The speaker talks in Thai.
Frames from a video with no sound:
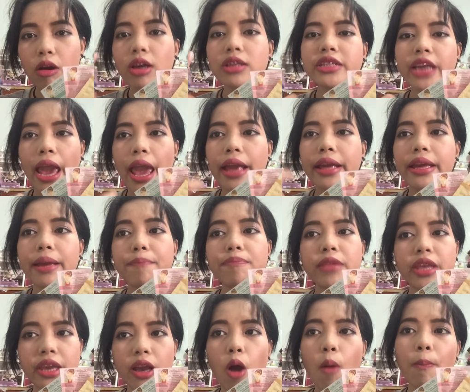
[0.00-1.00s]
วก็แชร์คลิป
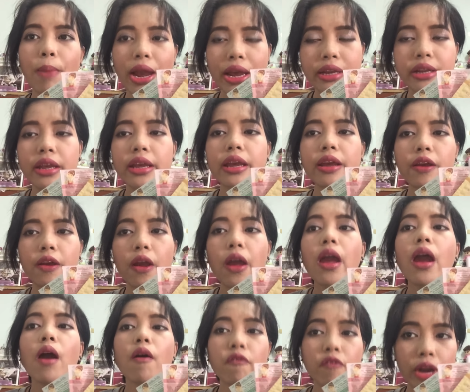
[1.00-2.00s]
นี้ออกไปที่
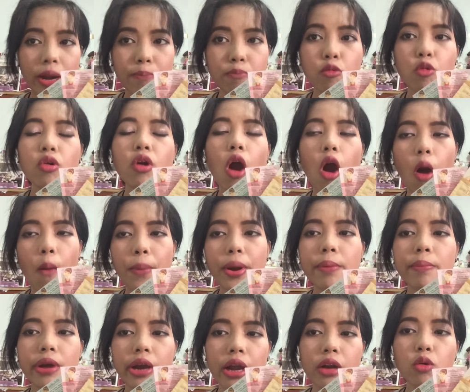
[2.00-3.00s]
Facebook ของ
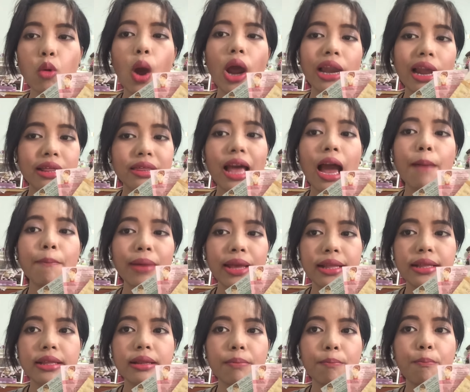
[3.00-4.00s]
เพื่อนๆด้วย และตั้งเป็
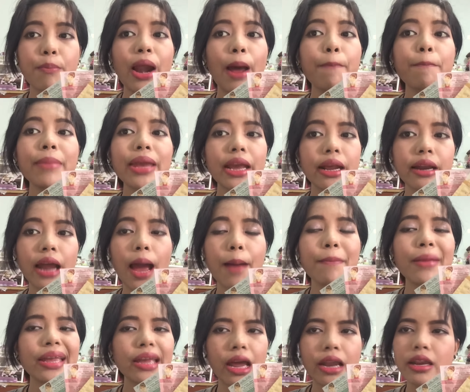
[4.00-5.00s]
นพับบิกนะ
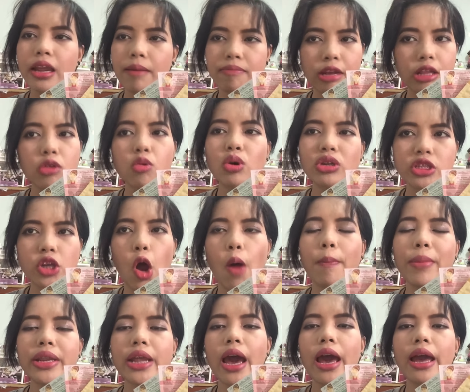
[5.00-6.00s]
ไม่งั้นเดี๋ยวจะตรวจสอบ
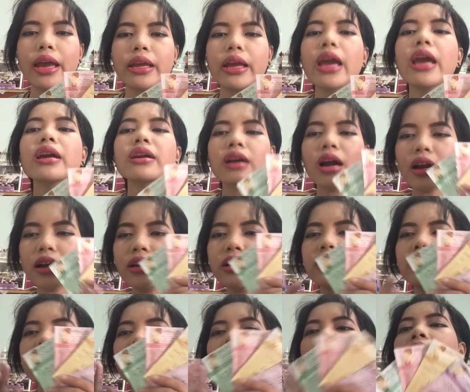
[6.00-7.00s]
ไม่ได้ ก็คื
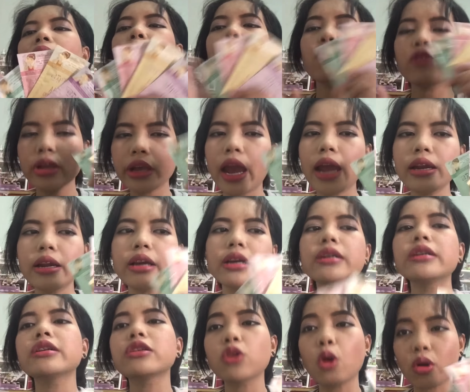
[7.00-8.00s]
ออ่ะพูดง่ายๆเลย
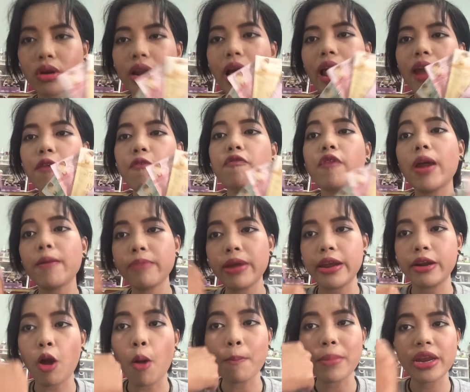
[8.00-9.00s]
คือกดไลค์แฟนเพ
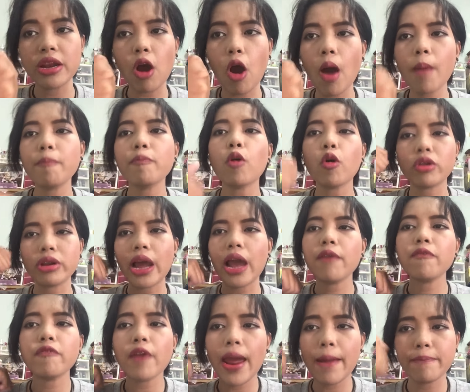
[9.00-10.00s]
จของ b ีล็อบกดไล
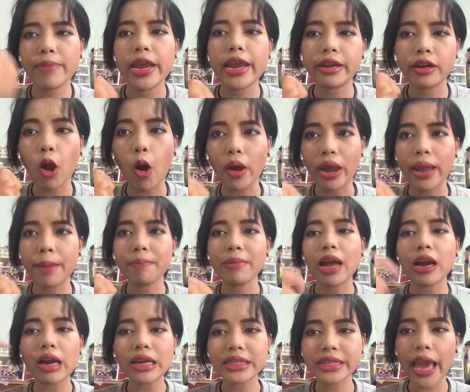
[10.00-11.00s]
ค์แฟนเพจของเอฟ
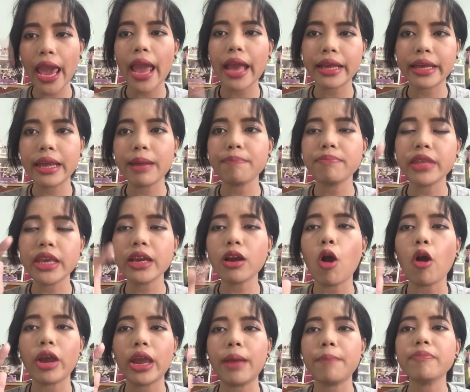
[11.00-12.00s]
แล้วก็แชร์คลิปนี้
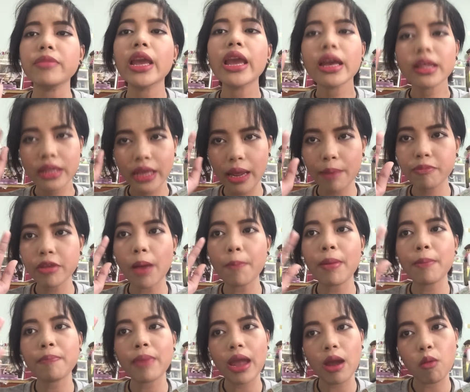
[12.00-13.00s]
ของเอฟที่เอฟจะ
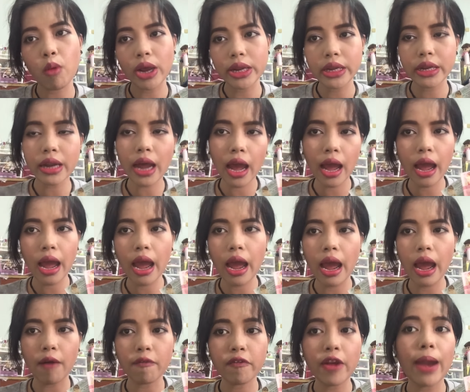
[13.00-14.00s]
ไปแปะไว้ที่หน้า
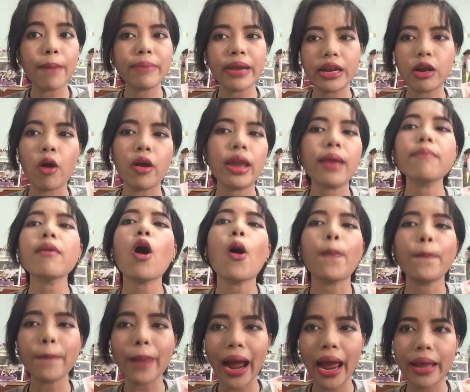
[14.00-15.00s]
แฟนเพจของเอฟอ
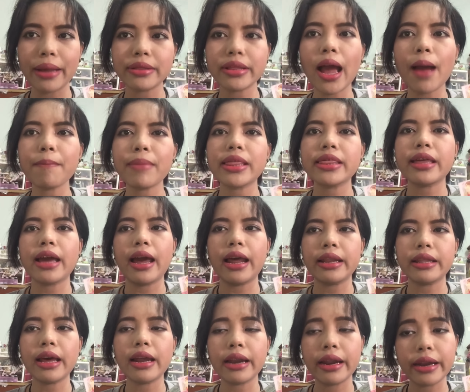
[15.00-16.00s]
อกไปตั้งเป็นสา
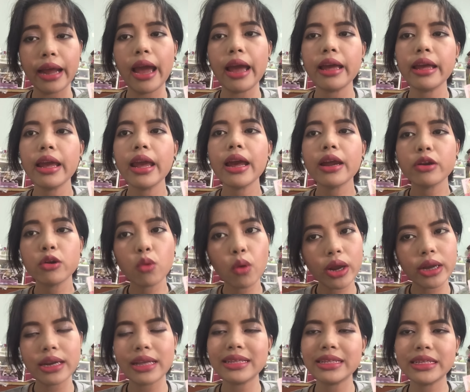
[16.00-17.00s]
ธารณะ ด้
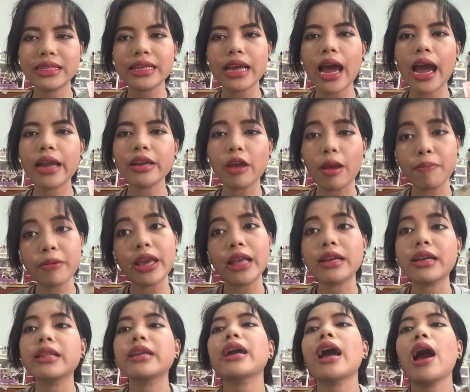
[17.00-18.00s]
วยนะจ๊ะเดี๋ยวเอฟเขี
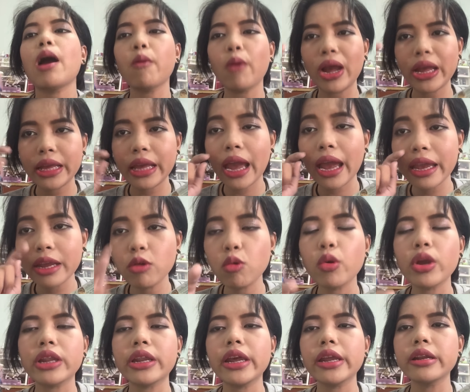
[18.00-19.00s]
ยนกติกาไว้ให้
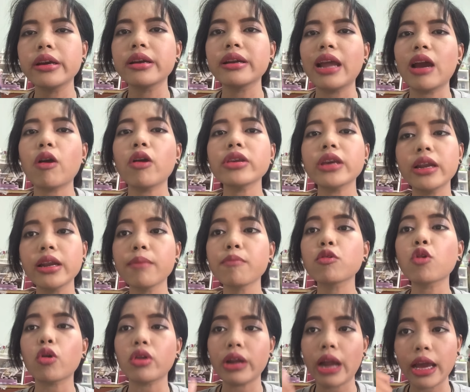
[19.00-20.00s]
ดูอีกทีนึงแล้วก็อย่าลืม
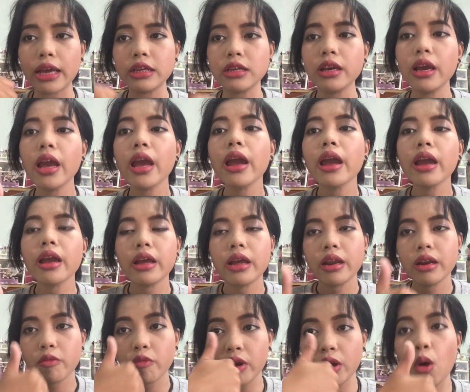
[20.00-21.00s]
กดไลค์
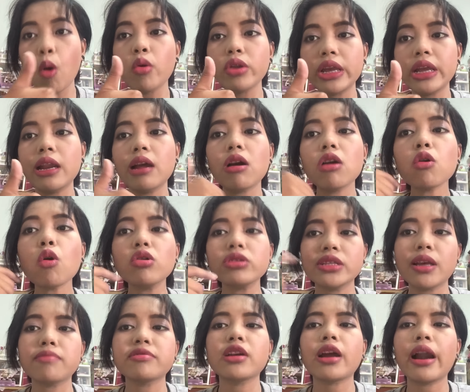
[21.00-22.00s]
วิดีโอนี้แล้วก็กด
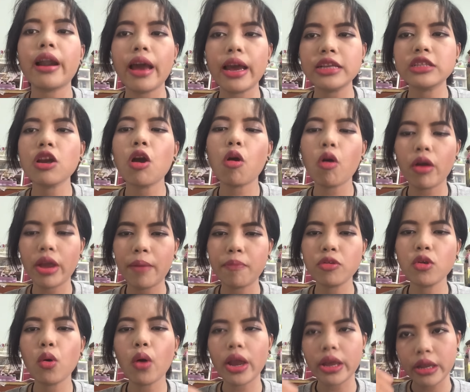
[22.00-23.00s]
subscribe ช่องของเอ
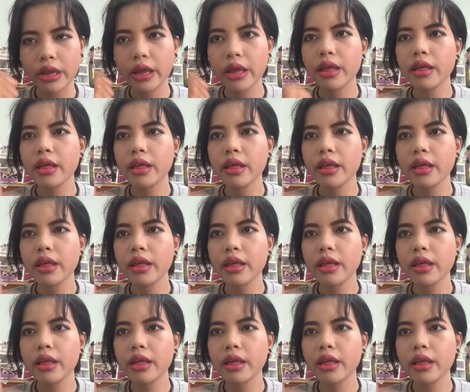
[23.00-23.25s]
ฟด้วย